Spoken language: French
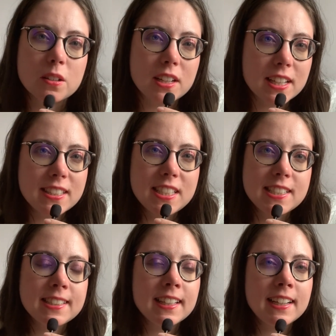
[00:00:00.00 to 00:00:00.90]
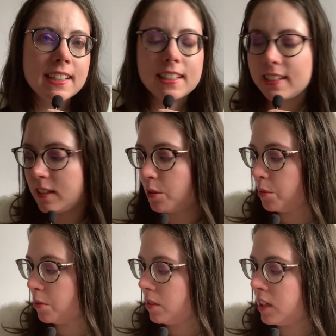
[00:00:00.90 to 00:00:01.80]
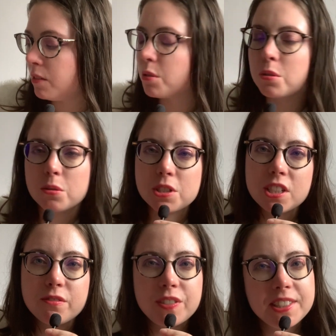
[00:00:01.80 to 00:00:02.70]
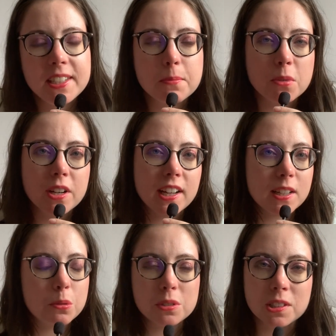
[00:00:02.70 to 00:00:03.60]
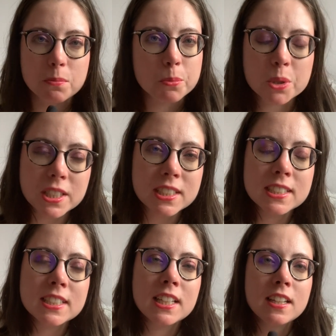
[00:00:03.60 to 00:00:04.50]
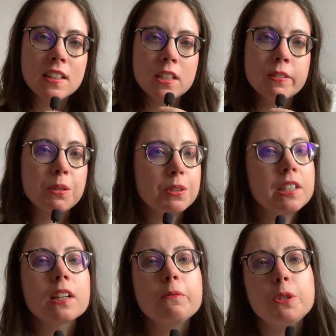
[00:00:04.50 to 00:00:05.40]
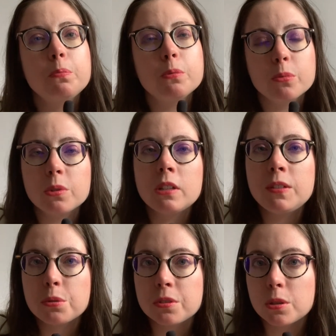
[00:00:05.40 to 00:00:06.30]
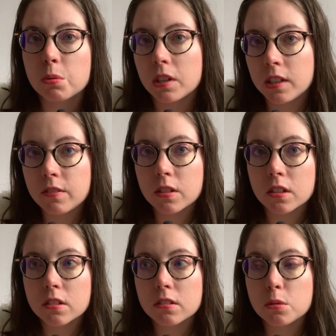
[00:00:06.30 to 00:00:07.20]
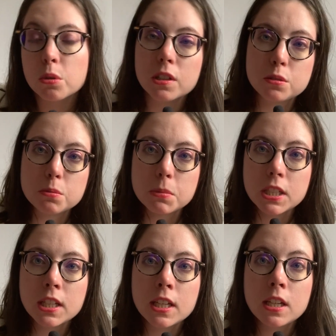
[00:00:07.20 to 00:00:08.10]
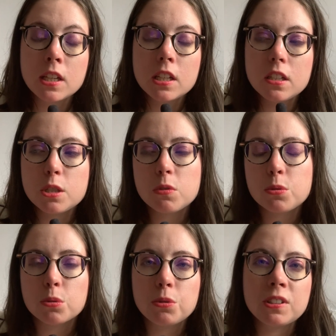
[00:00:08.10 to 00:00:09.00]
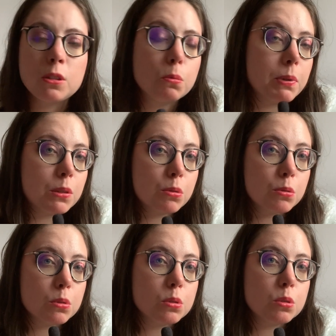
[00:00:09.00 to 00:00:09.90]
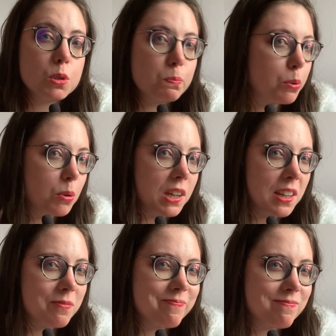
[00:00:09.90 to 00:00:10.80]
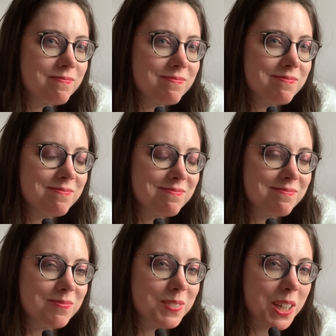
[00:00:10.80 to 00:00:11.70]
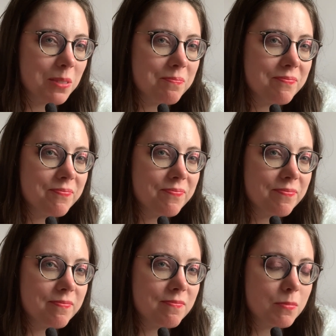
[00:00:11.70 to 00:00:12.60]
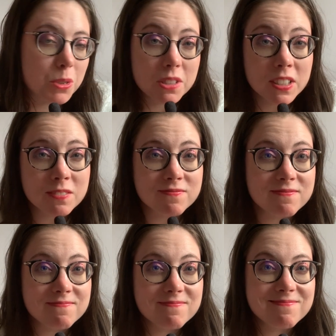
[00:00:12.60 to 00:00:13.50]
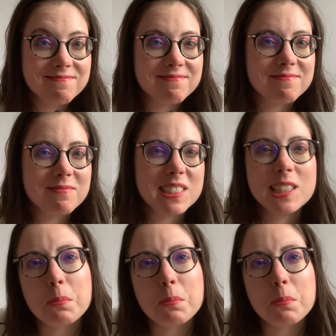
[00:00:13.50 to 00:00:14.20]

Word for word: un digital et deux livres que j'ai physiquement à côté de moi. Je vais te dire un petit peu mon avis sur ces trois livres, le résumé, et je vais surtout essayer de ne pas te spoiler. Voilà. On y va C'est